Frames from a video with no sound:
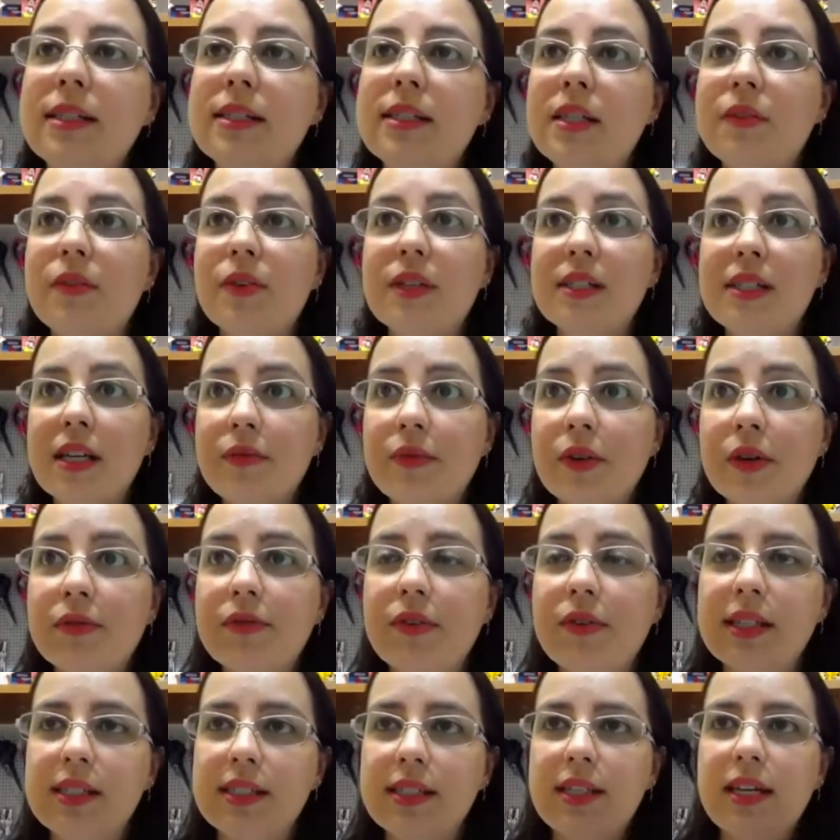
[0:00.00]
Se você
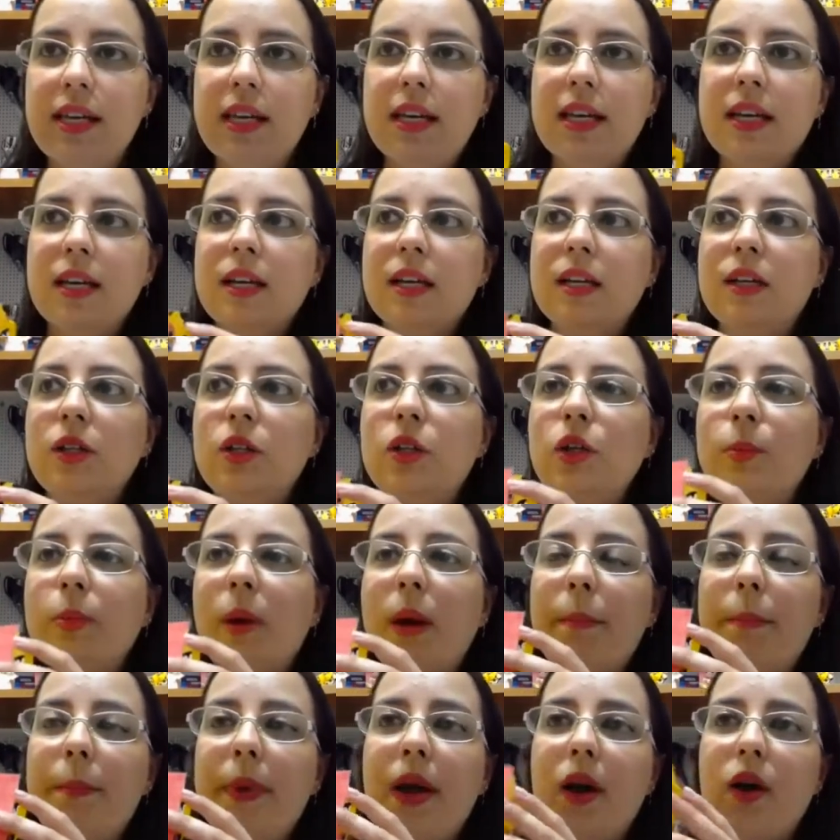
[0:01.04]
for fazer no
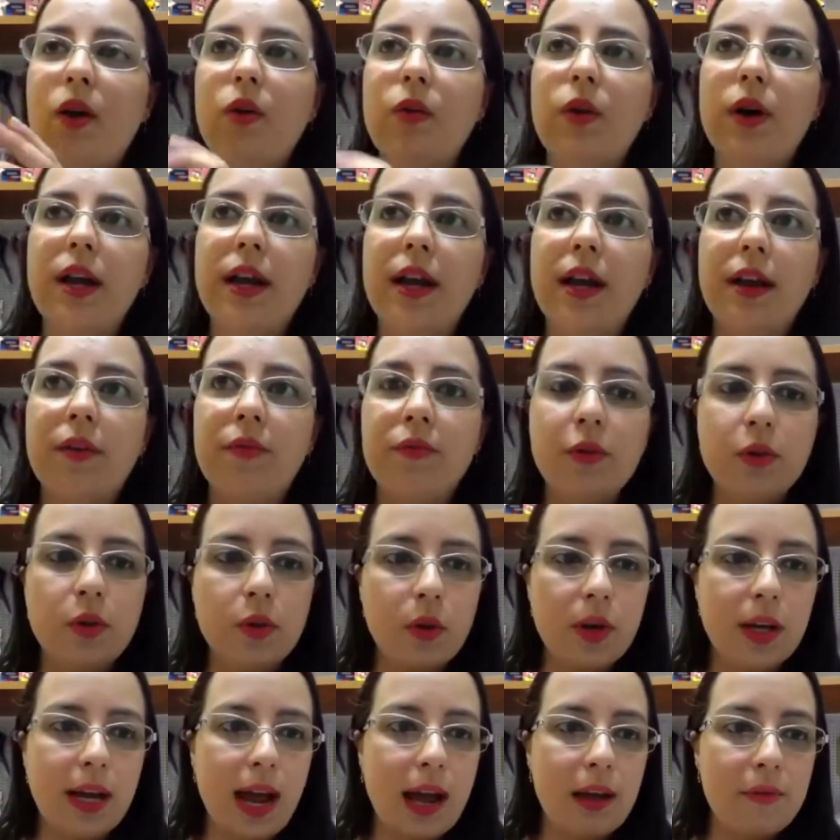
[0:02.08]
papel é,
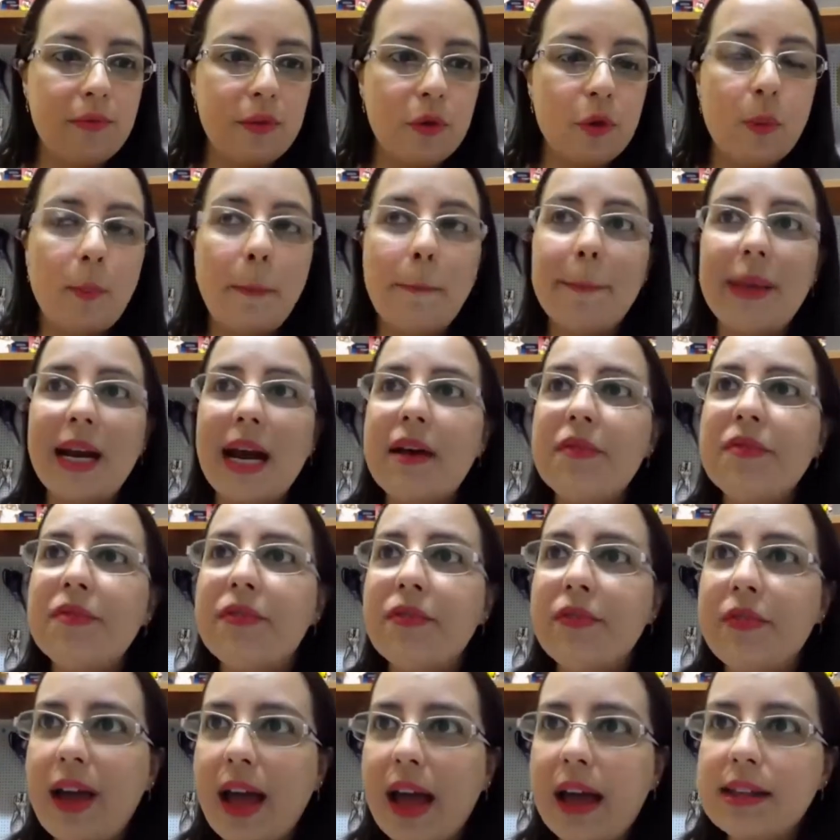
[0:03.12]
fotográfico para
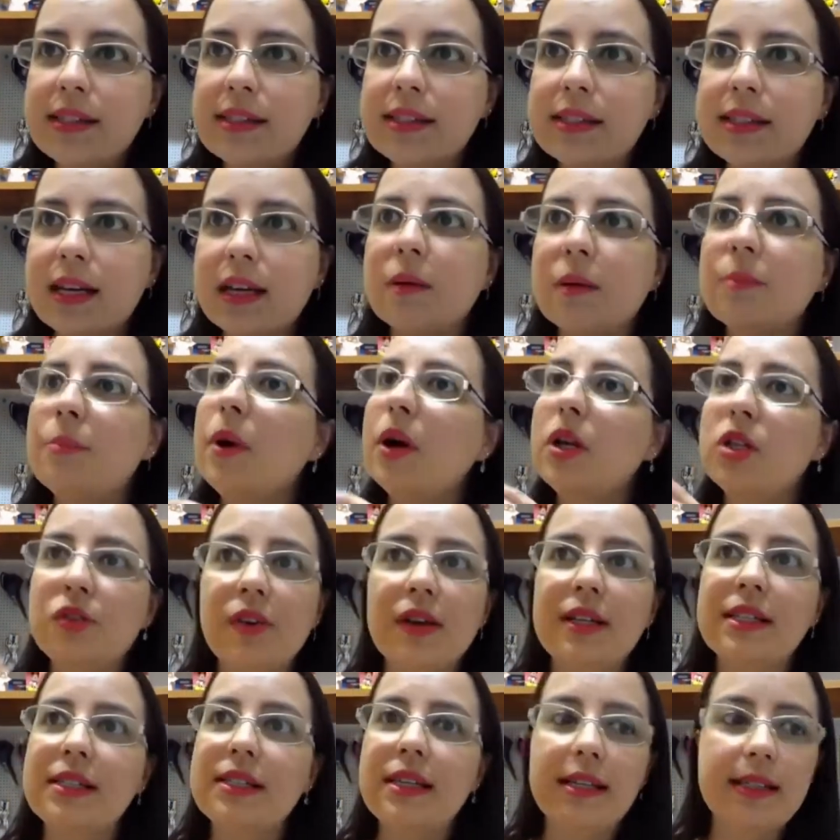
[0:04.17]
festa, pode
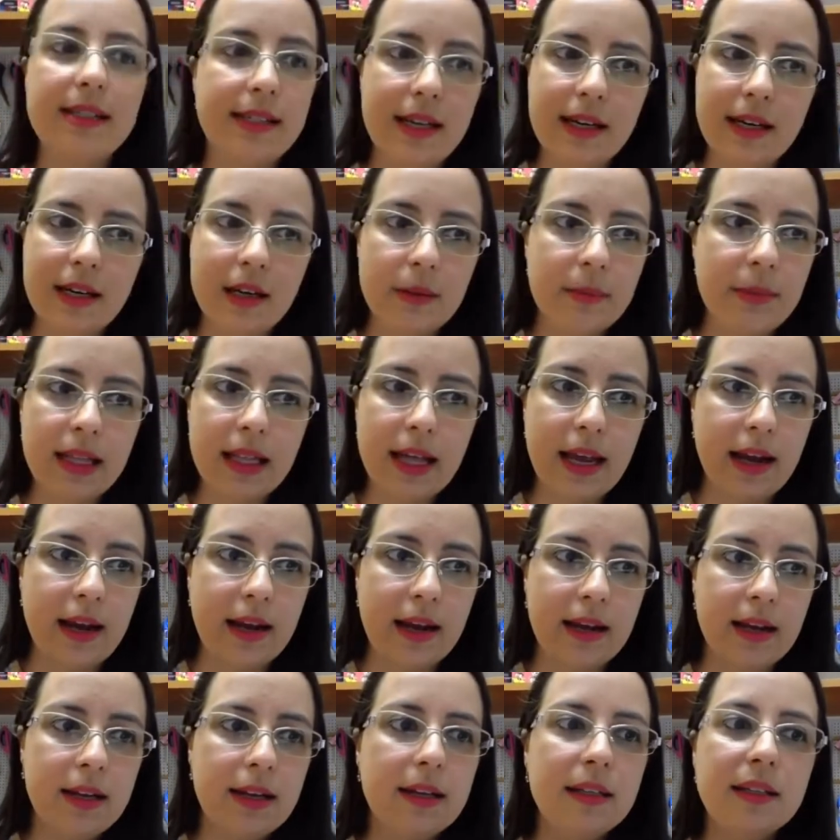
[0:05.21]
fazer sem
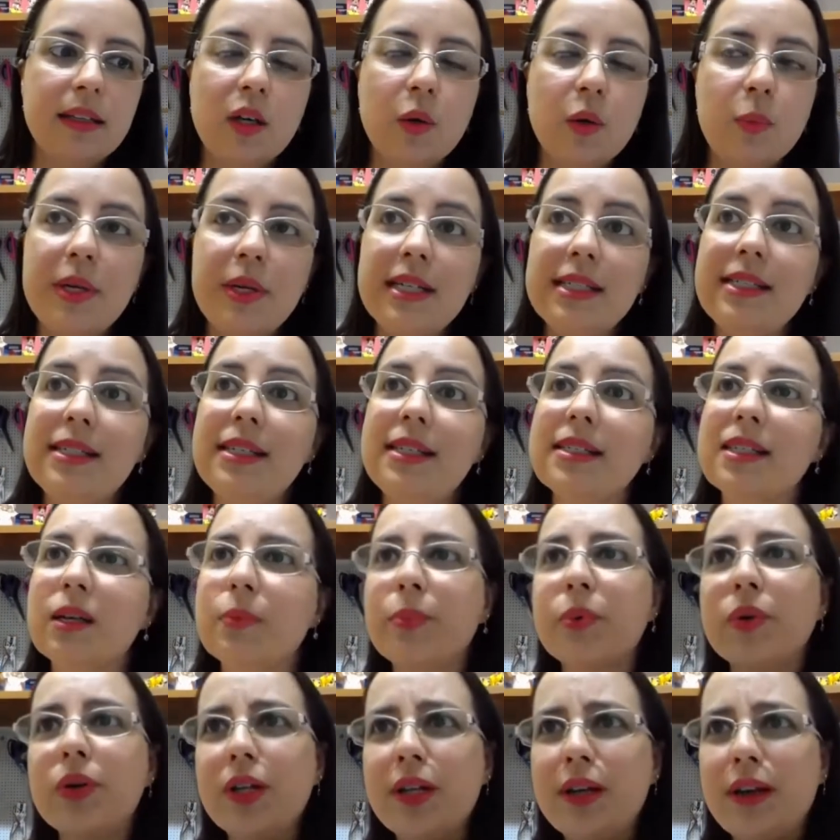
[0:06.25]
laminar. Não
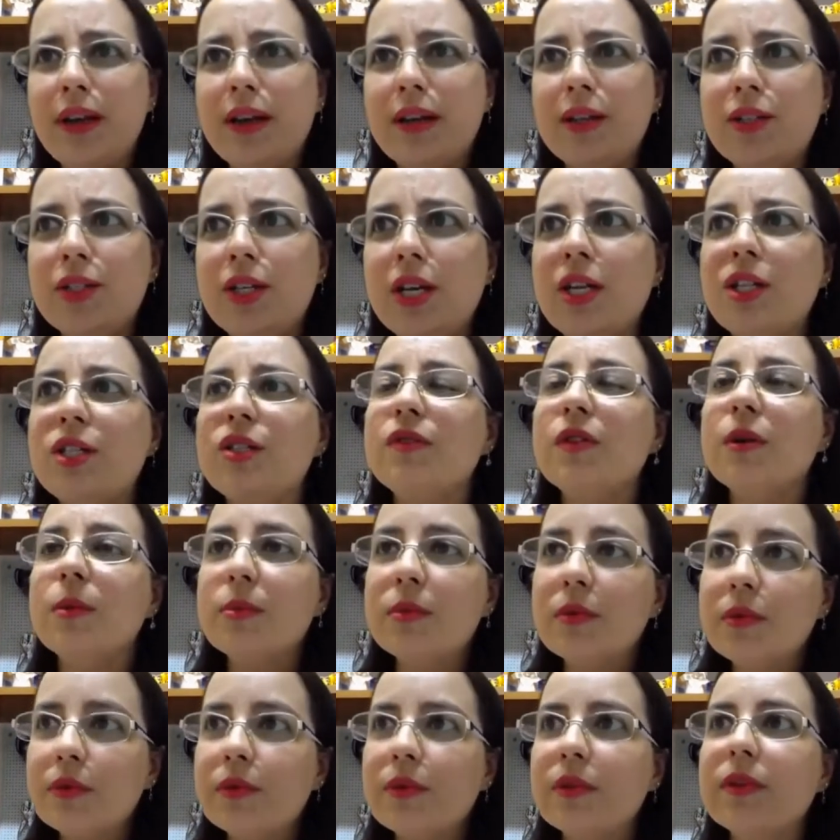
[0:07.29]
precisa, porque, gente,
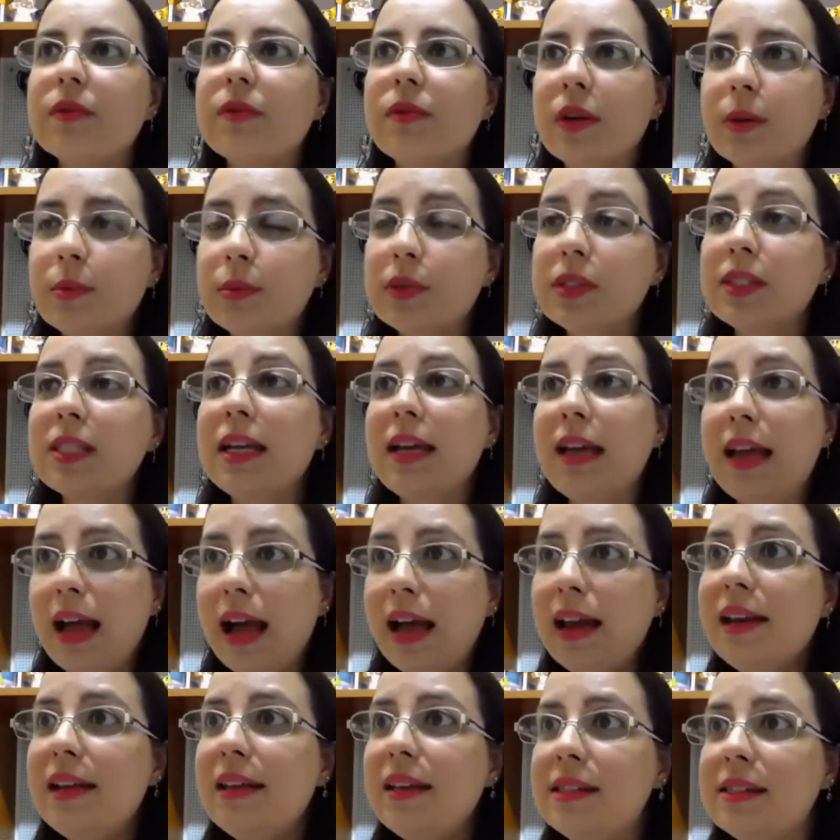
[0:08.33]
vamos, vamos ser
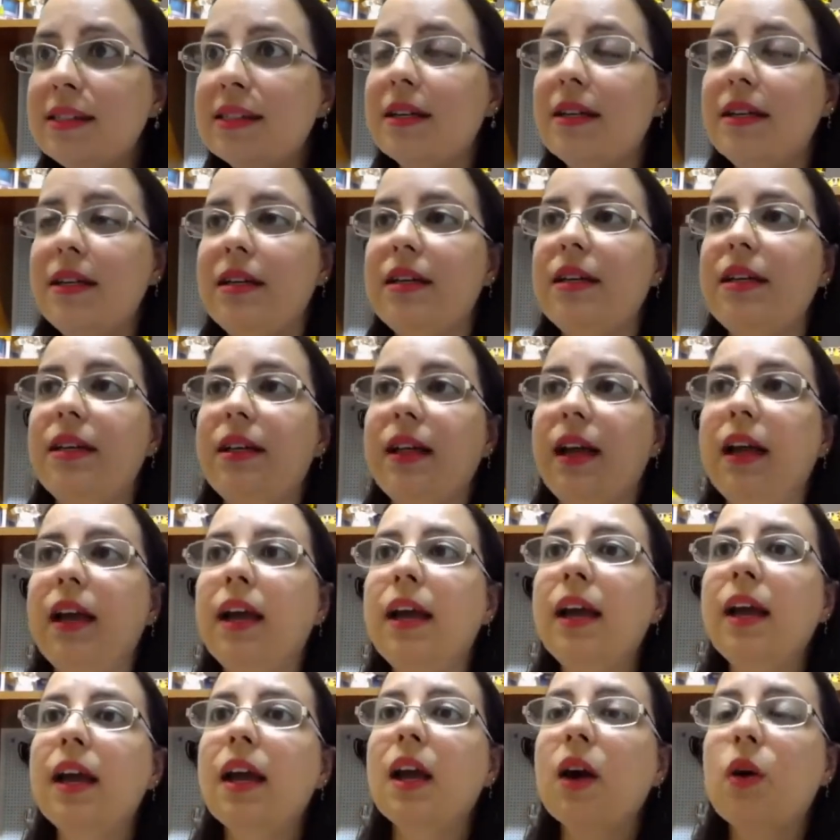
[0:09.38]
realista aqui, né?